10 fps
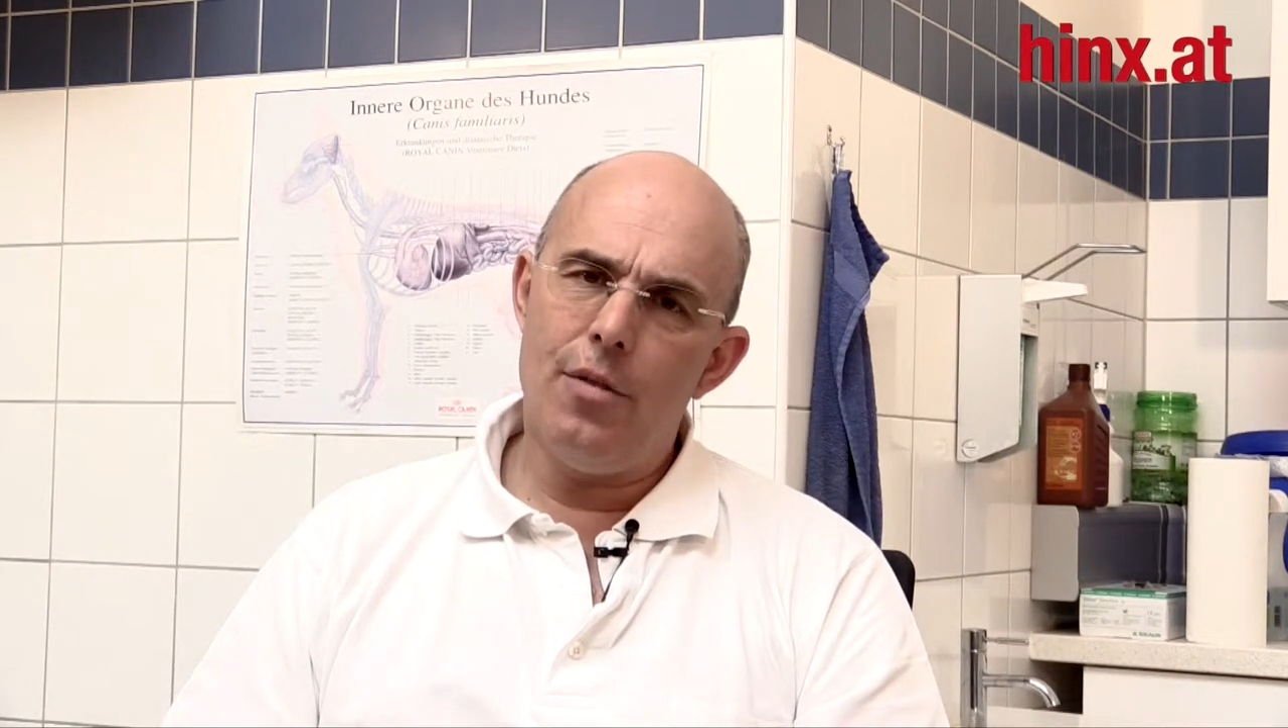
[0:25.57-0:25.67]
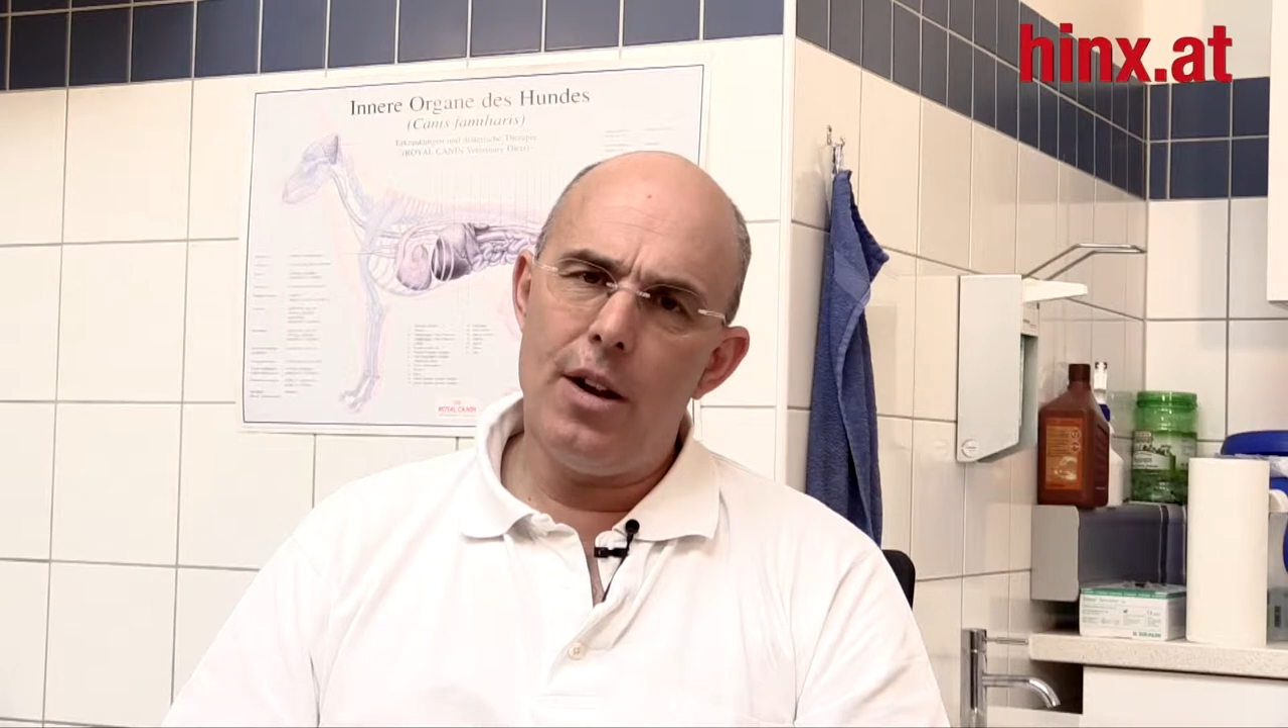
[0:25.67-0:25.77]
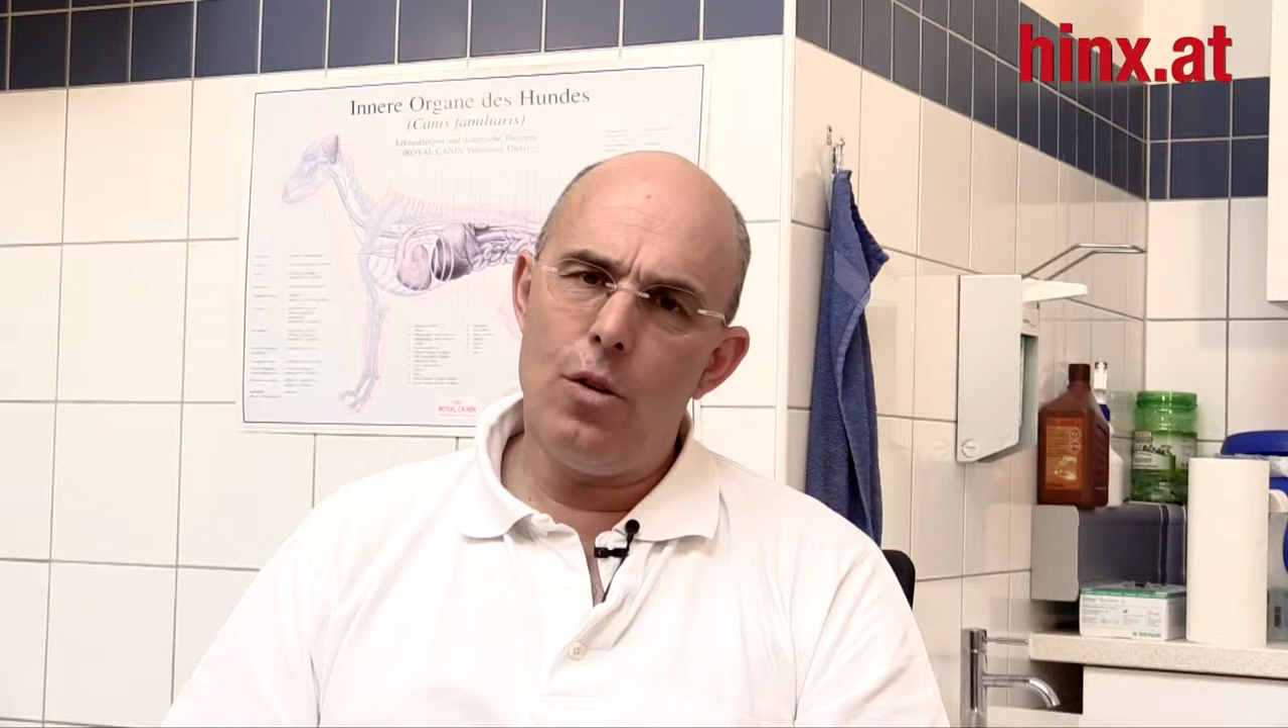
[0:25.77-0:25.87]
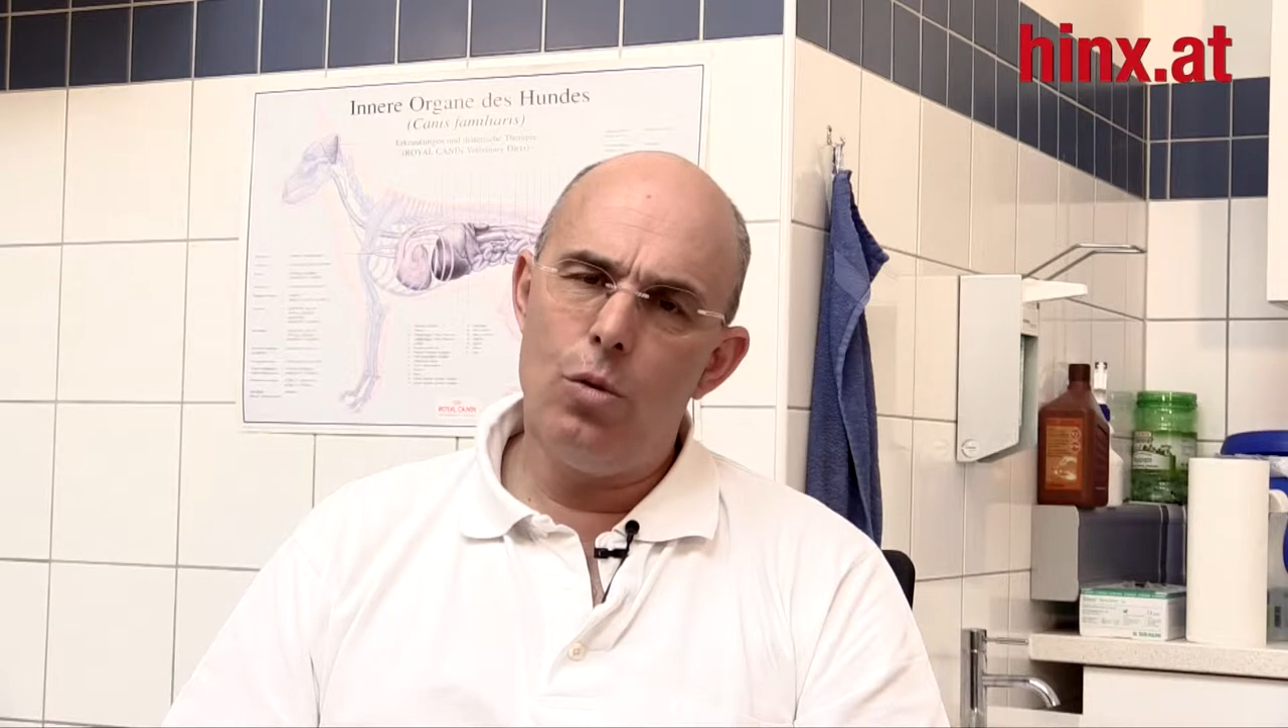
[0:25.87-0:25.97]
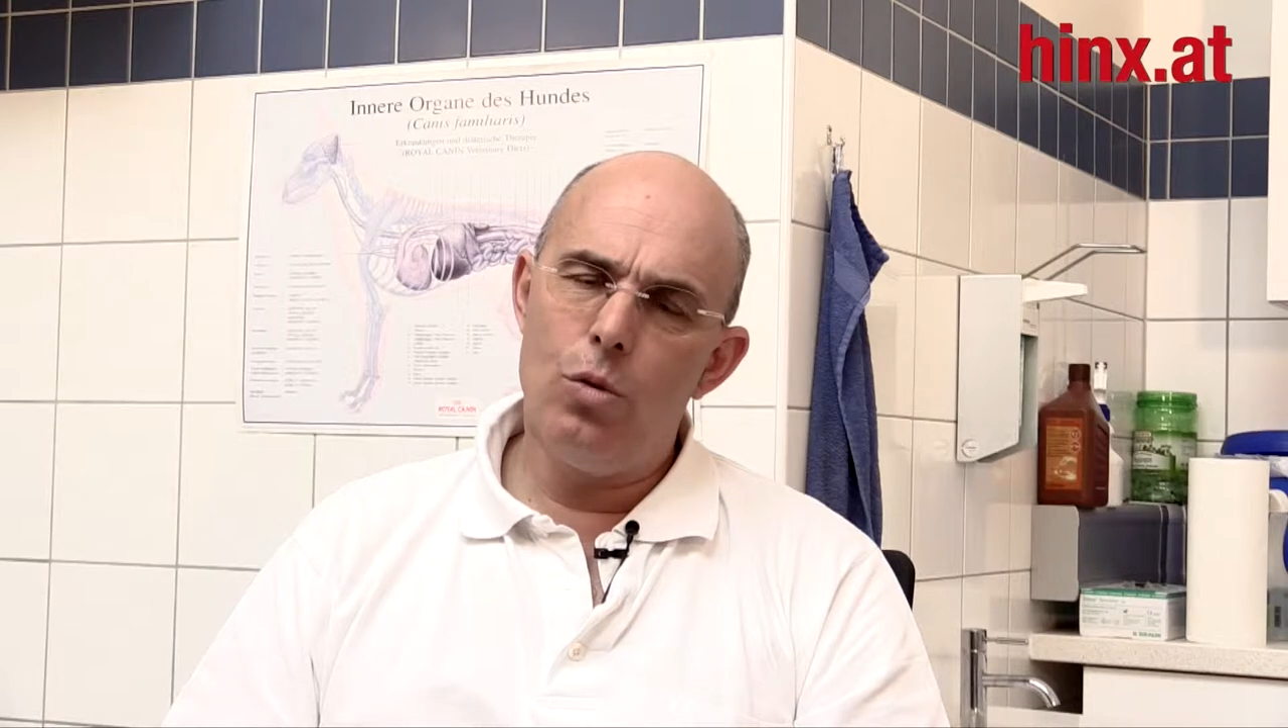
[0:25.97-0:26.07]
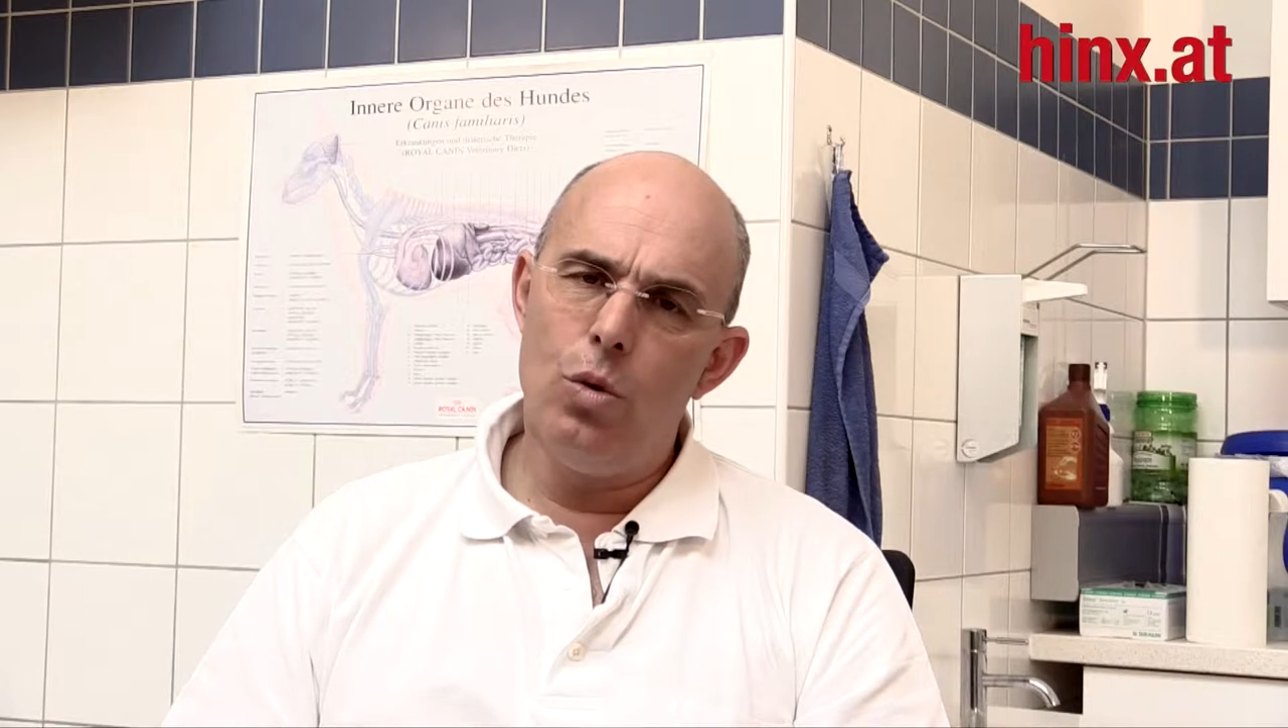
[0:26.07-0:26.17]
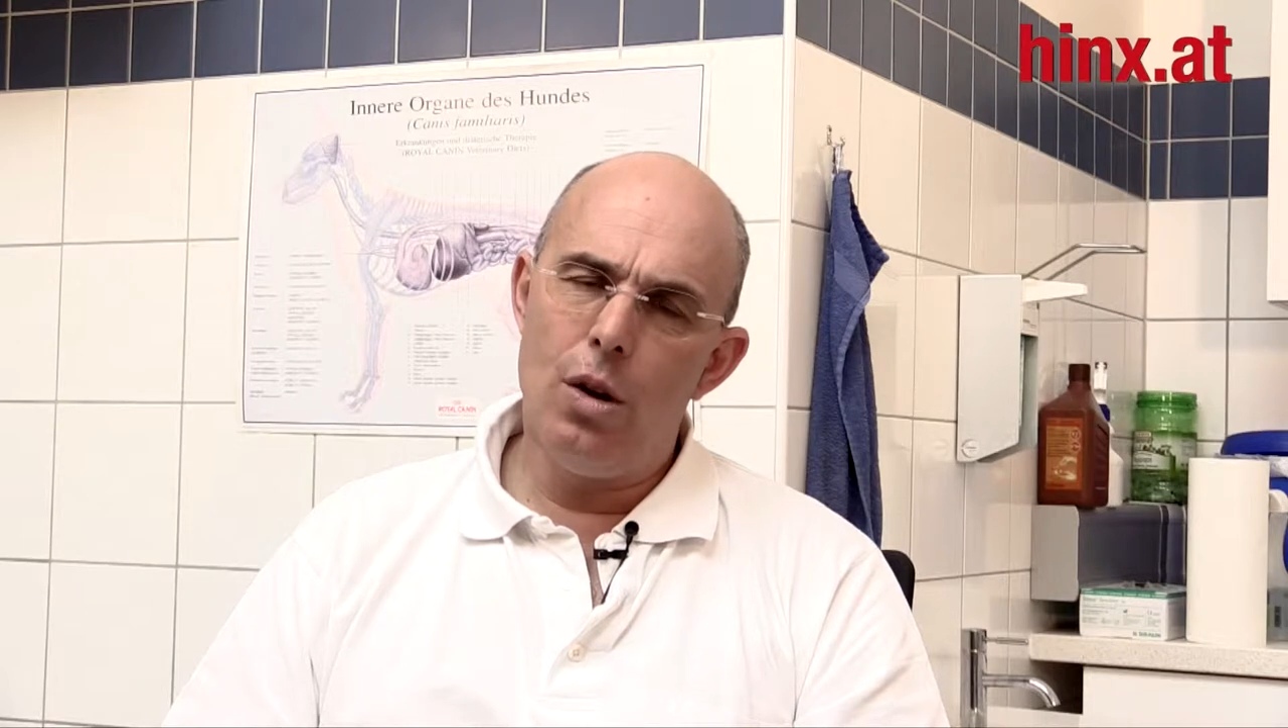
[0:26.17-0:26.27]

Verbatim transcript: wenn ein Hund